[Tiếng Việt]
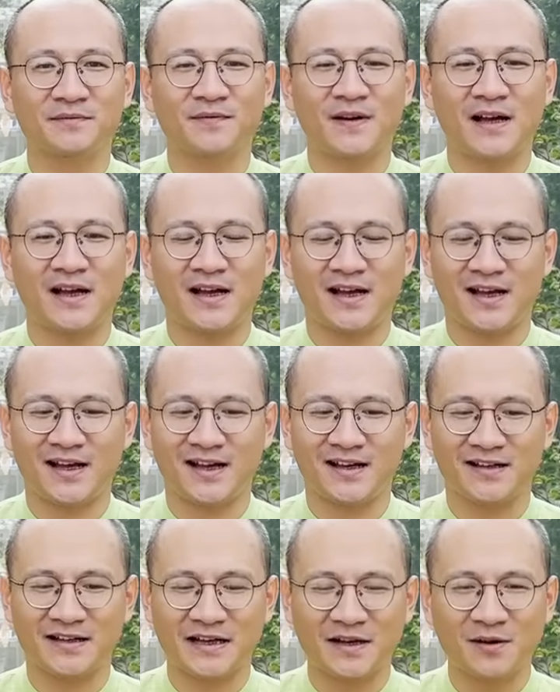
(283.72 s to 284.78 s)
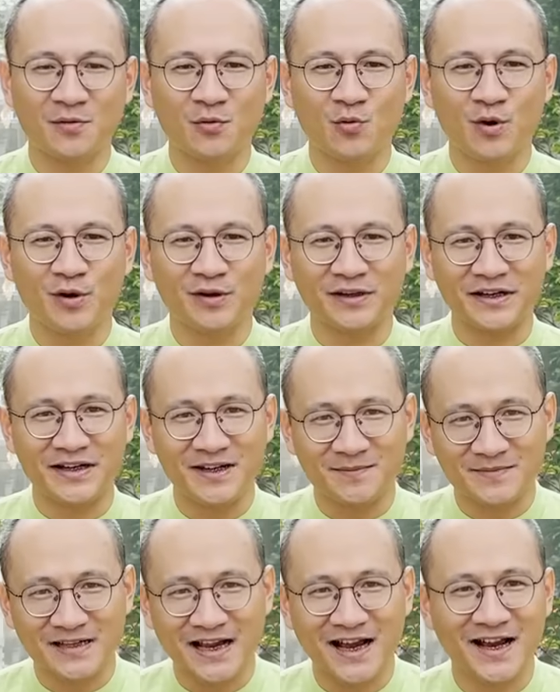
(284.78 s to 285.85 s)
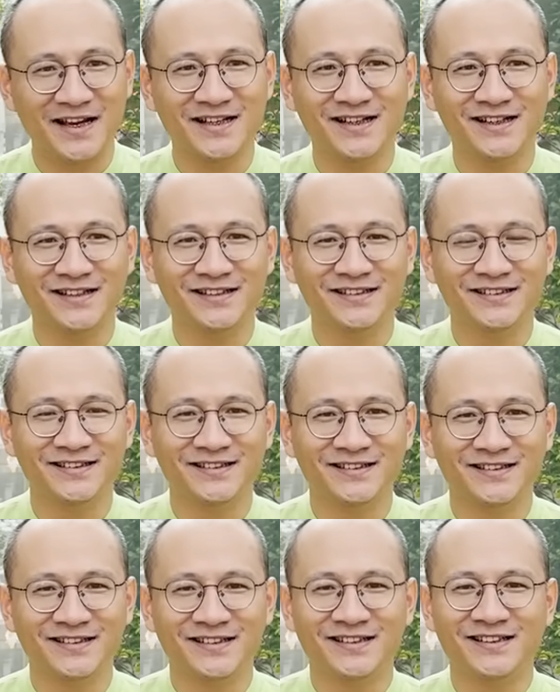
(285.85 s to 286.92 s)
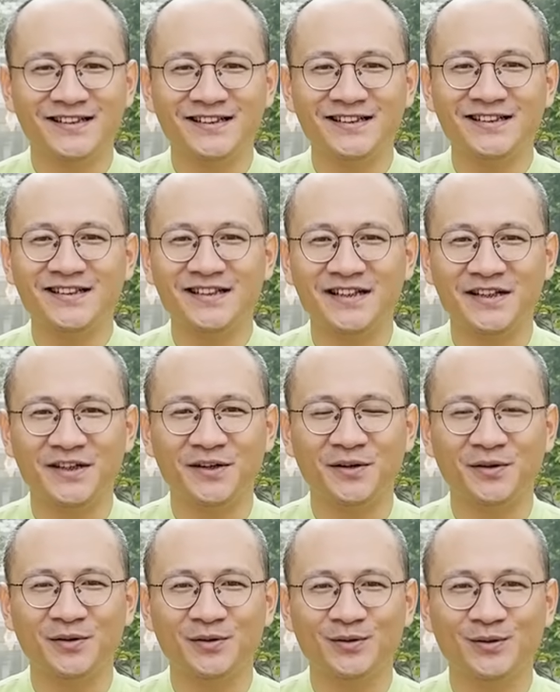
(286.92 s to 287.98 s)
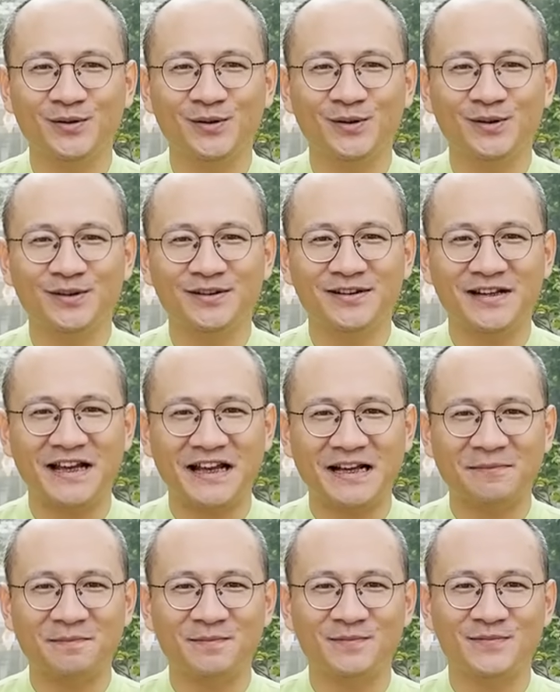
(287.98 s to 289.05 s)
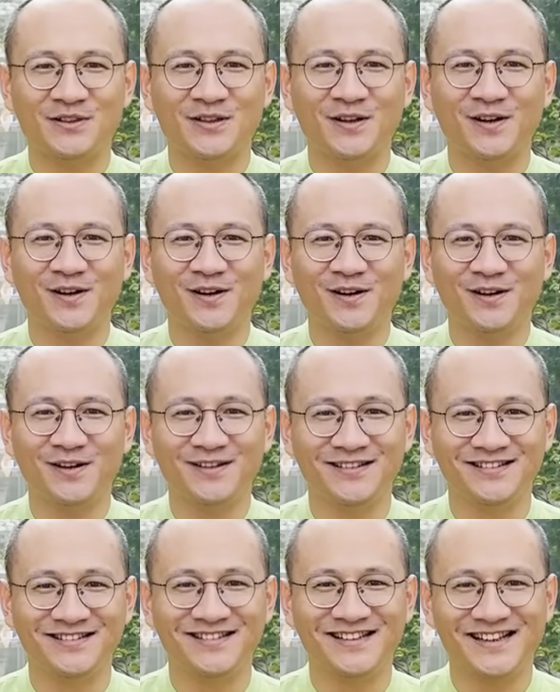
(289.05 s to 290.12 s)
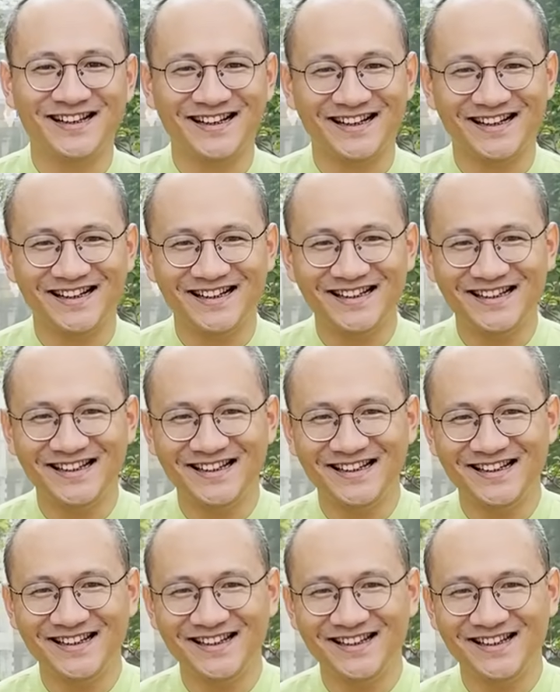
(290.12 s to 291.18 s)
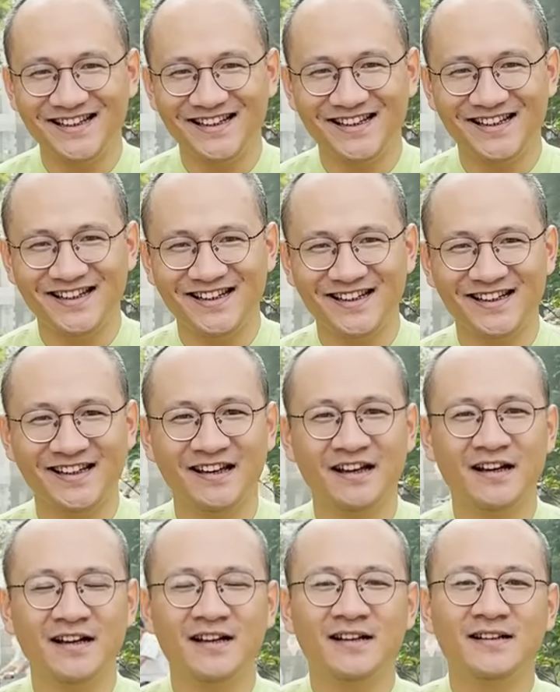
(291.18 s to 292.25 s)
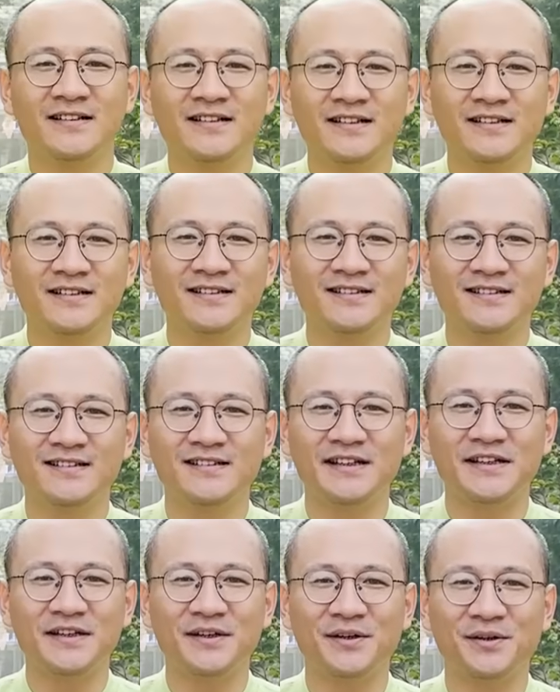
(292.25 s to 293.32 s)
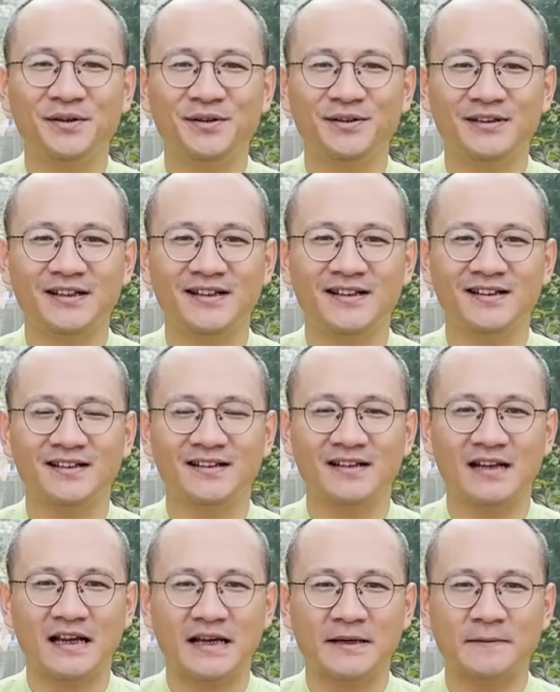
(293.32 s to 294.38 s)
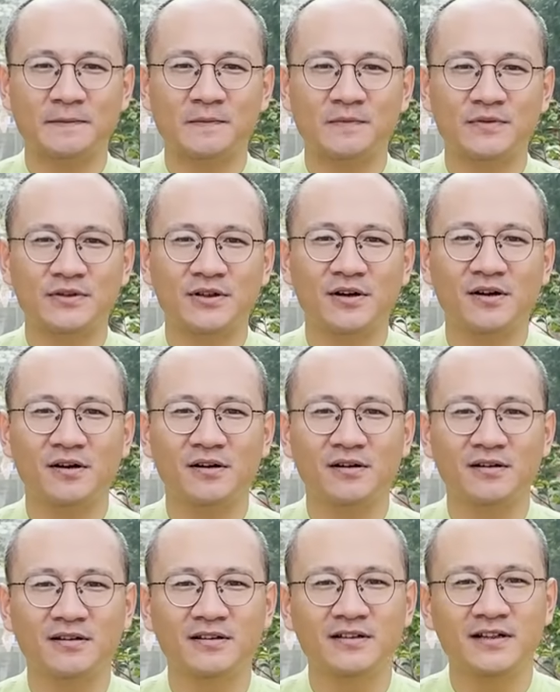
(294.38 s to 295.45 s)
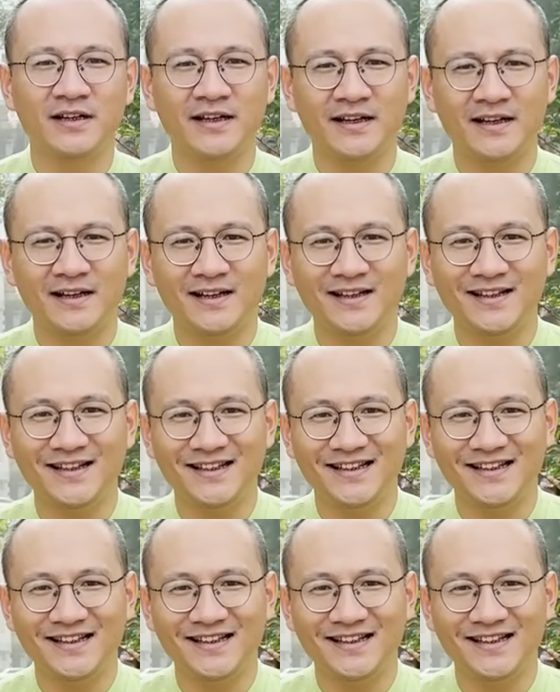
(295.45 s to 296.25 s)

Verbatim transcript: và cái câu cuối có thể niệm dài ra những điều tốt đẹp cho người ấy những điều thiện lành cho người ấy